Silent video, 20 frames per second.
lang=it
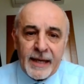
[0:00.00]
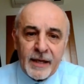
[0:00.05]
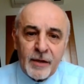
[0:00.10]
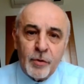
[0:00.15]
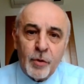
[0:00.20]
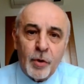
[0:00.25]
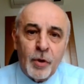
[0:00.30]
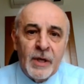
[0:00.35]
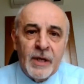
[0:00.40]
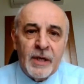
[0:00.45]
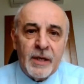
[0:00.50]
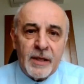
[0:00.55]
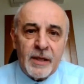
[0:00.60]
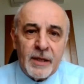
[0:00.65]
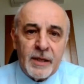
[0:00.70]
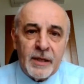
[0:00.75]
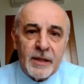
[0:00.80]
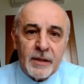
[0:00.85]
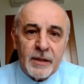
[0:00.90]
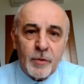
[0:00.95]
Ecco,
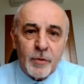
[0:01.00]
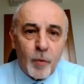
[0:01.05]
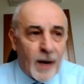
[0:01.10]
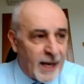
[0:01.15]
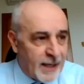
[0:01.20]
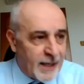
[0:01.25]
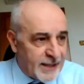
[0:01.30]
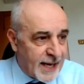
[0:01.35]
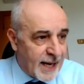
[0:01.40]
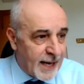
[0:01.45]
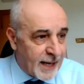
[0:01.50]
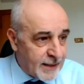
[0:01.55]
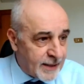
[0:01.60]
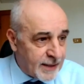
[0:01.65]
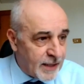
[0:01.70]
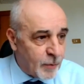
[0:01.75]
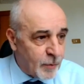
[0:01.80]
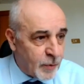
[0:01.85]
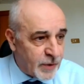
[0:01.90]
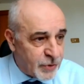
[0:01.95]
eh, quali
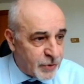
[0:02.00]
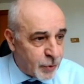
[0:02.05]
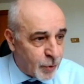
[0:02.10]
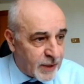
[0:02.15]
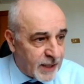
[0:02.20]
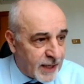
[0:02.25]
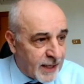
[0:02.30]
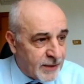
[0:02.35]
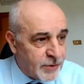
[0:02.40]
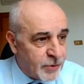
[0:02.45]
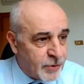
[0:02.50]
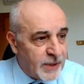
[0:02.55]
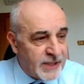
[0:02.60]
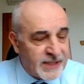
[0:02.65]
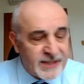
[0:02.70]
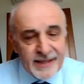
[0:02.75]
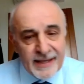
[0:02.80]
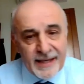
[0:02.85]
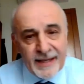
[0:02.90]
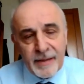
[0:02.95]
anche in questo caso
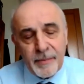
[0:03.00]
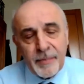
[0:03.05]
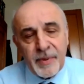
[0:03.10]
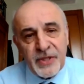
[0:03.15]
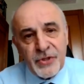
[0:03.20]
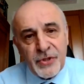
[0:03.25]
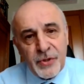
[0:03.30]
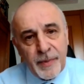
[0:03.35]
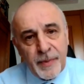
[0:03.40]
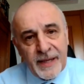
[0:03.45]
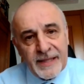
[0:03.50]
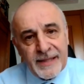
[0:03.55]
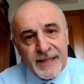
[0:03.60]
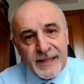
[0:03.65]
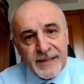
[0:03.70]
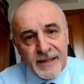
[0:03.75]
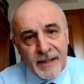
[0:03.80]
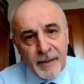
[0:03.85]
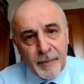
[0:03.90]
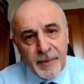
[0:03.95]
le strade principali da
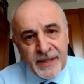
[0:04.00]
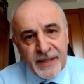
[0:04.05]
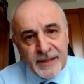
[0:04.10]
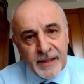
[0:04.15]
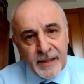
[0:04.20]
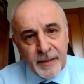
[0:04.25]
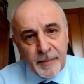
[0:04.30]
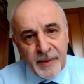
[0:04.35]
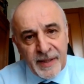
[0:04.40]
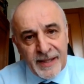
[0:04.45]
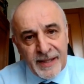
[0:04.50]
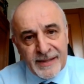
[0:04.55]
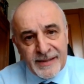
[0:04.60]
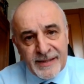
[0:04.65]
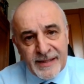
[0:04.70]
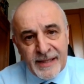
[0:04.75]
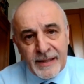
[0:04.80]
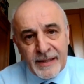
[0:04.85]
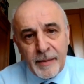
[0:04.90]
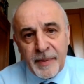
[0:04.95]
intraprendere per le
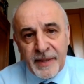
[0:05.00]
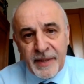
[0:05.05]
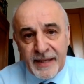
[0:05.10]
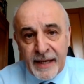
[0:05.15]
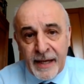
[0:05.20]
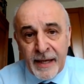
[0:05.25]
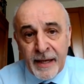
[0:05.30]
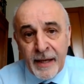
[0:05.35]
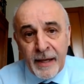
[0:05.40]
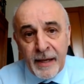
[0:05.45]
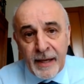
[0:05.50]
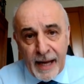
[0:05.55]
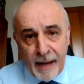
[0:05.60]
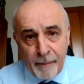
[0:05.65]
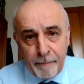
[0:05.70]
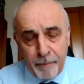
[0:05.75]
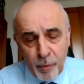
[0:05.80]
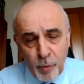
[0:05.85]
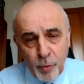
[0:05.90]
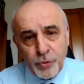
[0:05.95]
aziende? Perché
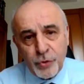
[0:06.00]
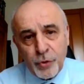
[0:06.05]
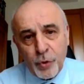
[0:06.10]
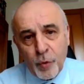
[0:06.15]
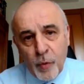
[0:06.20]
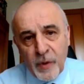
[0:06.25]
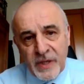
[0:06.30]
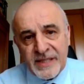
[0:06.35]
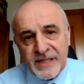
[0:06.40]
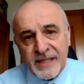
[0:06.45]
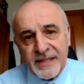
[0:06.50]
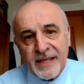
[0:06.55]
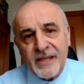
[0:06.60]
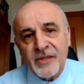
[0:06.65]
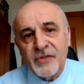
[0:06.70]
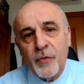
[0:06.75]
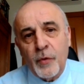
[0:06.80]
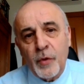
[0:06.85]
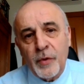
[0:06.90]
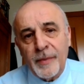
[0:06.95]
appunto queste
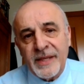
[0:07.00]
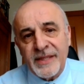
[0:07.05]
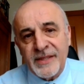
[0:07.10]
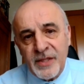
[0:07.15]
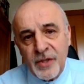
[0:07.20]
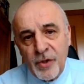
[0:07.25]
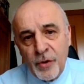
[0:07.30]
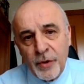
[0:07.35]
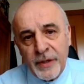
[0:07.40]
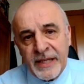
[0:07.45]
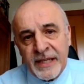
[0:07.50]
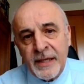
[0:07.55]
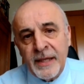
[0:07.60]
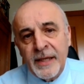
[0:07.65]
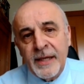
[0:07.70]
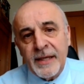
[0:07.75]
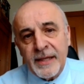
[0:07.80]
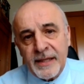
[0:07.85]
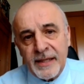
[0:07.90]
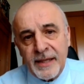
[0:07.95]
trasformazioni
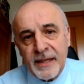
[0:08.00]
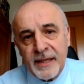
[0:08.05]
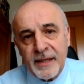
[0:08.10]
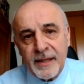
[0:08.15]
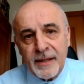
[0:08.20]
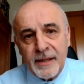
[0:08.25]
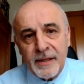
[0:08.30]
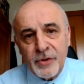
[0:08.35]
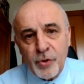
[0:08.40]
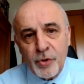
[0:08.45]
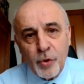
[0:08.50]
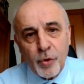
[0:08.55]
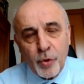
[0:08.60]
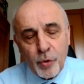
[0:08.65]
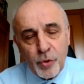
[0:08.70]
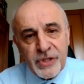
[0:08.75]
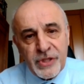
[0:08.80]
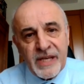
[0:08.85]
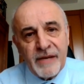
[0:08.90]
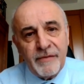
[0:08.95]
che eh, sono
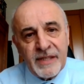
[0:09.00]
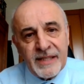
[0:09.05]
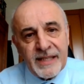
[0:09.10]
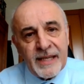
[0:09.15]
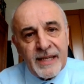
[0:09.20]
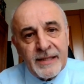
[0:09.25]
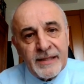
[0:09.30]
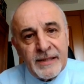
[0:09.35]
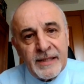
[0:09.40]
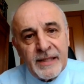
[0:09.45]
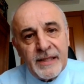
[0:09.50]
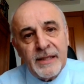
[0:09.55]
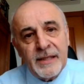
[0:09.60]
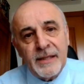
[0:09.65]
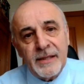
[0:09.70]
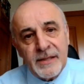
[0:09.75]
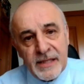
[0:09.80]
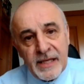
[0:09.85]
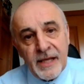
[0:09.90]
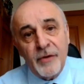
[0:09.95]
così
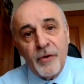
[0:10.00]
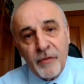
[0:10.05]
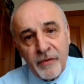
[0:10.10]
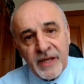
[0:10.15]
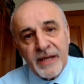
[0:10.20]
evidenti siano